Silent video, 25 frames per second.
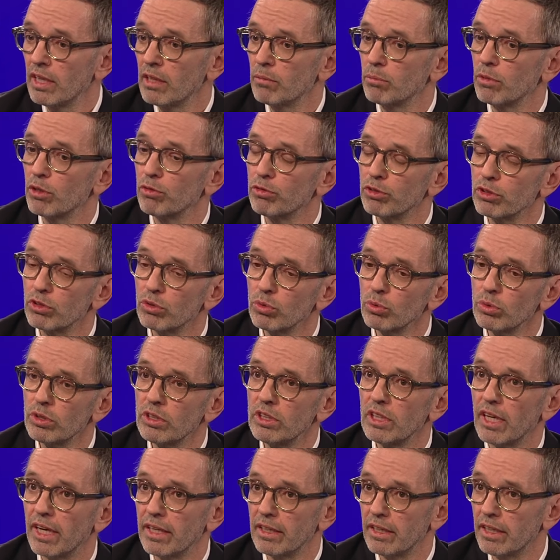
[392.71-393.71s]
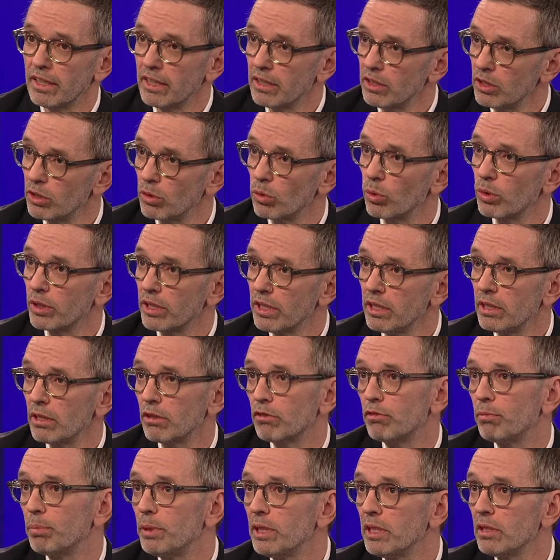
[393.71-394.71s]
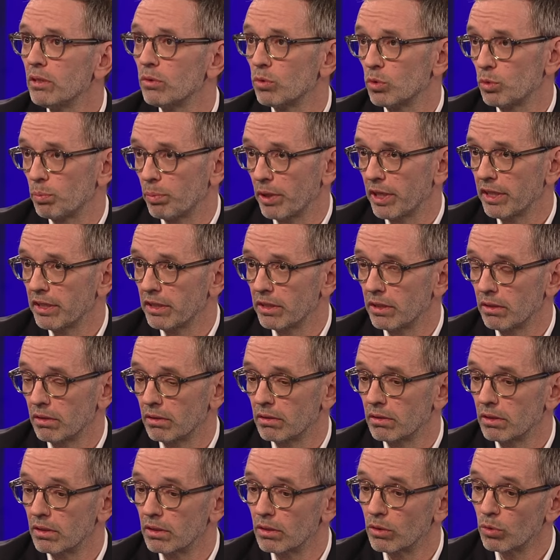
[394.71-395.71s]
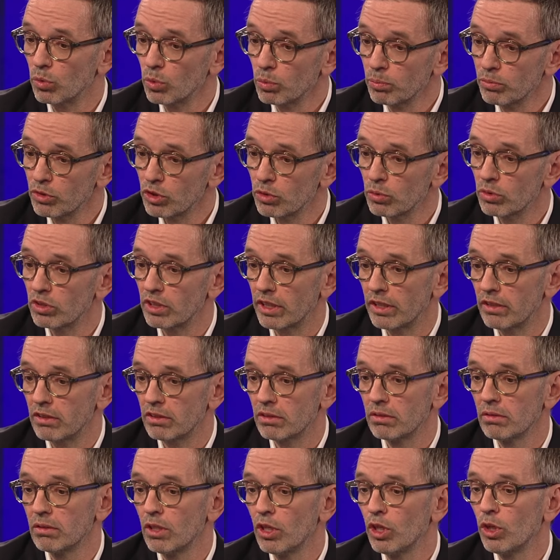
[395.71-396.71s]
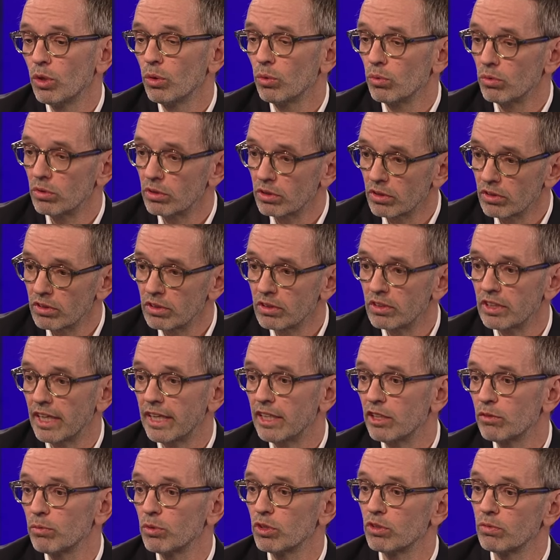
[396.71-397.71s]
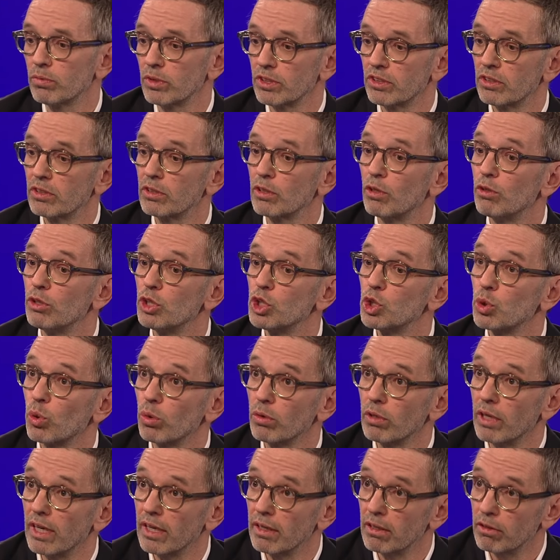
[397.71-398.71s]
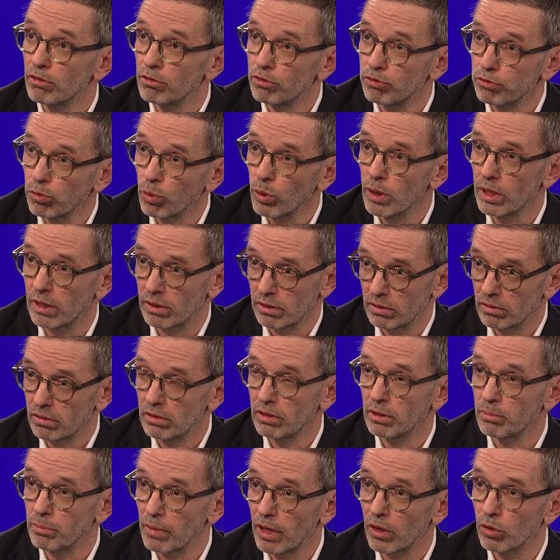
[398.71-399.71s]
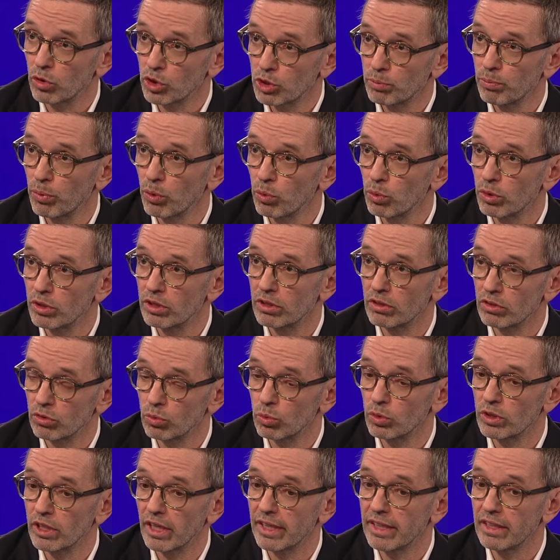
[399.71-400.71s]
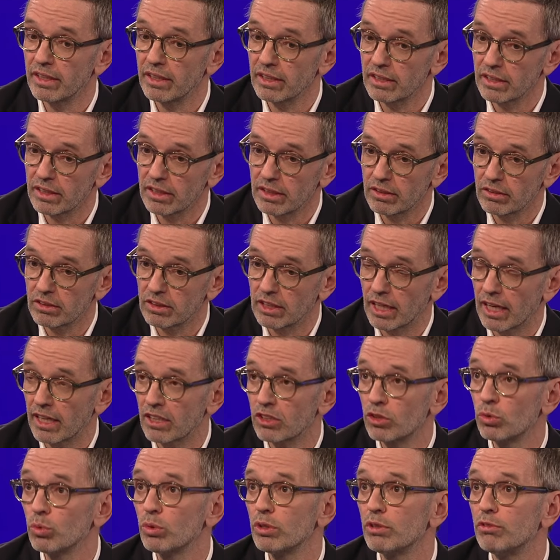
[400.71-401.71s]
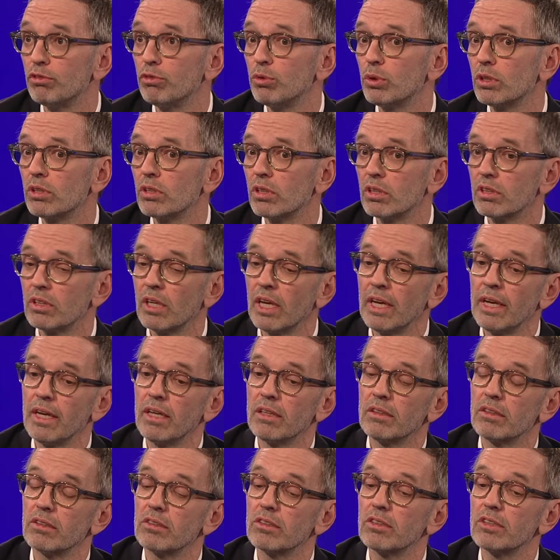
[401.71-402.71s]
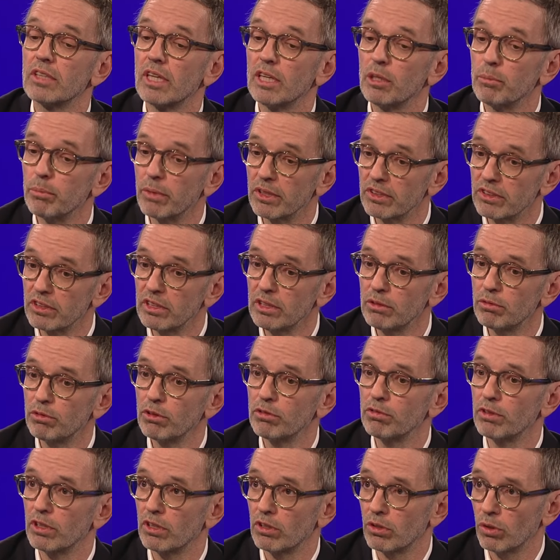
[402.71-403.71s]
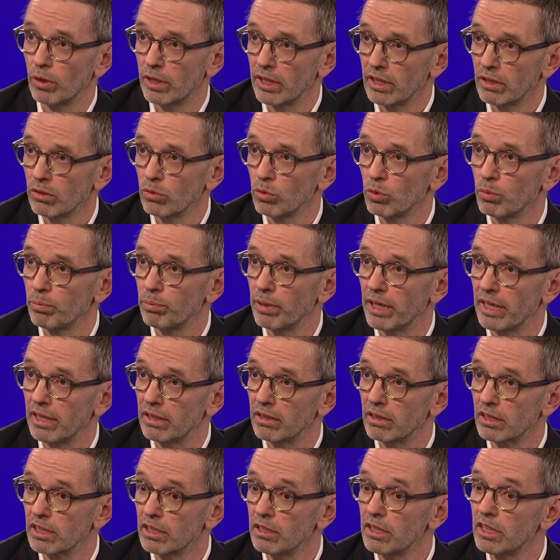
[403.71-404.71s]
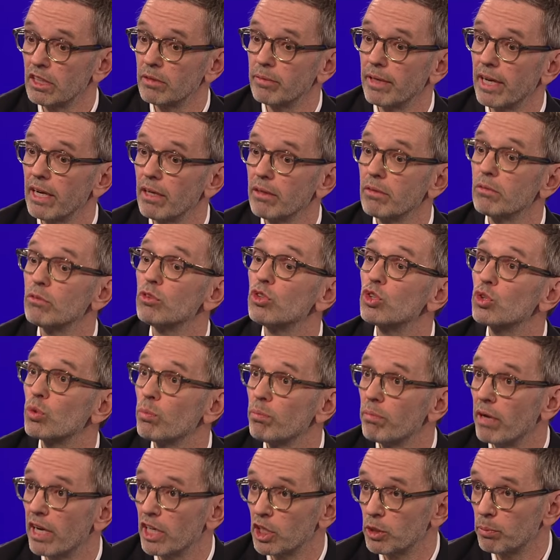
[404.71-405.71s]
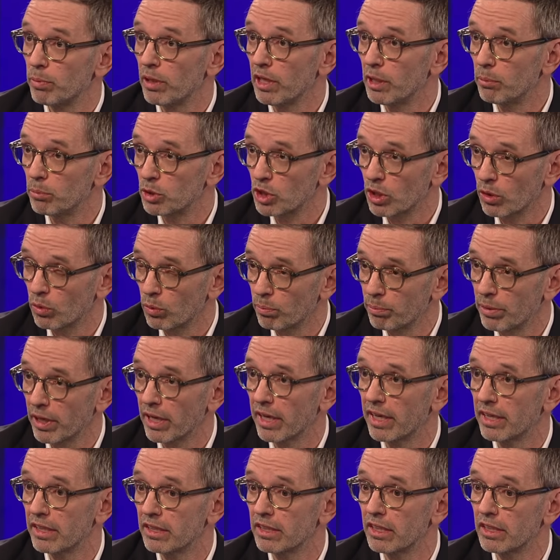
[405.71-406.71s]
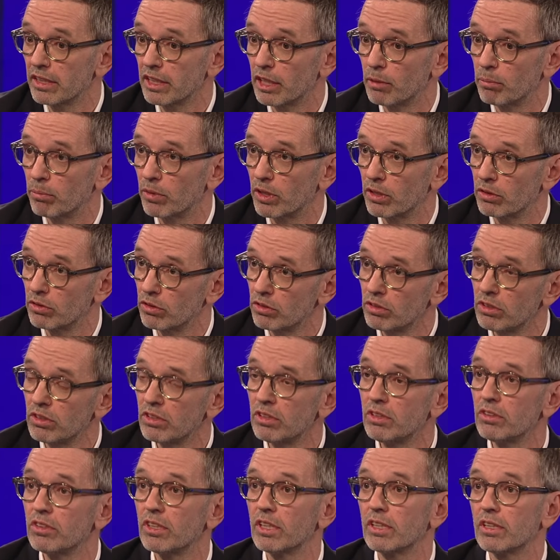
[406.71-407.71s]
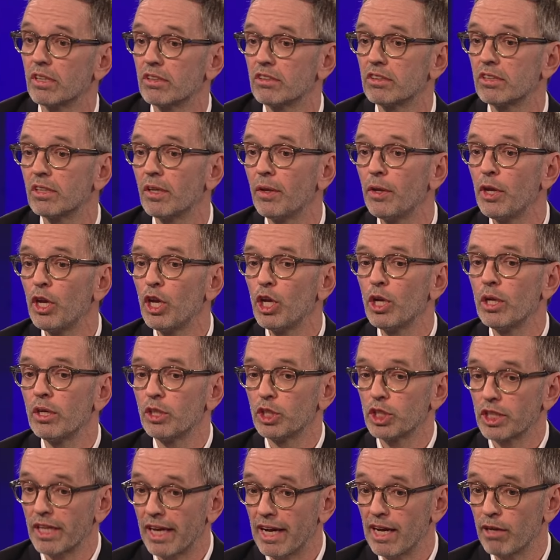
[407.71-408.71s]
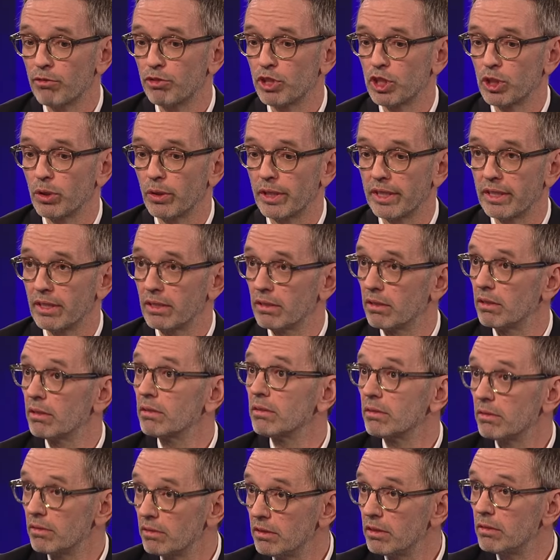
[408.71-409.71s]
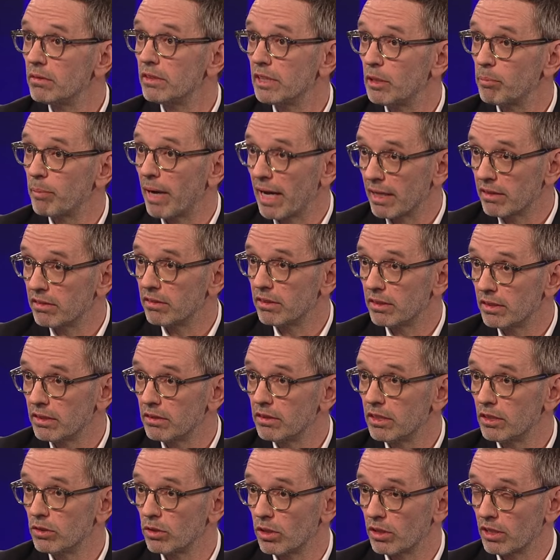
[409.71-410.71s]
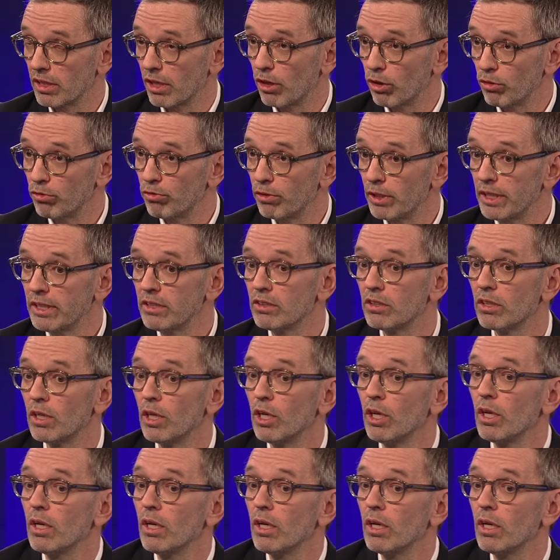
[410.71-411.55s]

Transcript: Man versucht hier eine Ideologie auf Biegen und Brechen äh, umzusetzen. Und das ist etwas, was schon vor dem Ausbruch des Ukraine-Kriegs dazu geführt hat, dass es eine massive Verteuerung bei Energiequellen, zum Beispiel im Strombereich, gegeben hat. Das ist diese ganze Strafsteuer, Thematik, die da drauf liegt.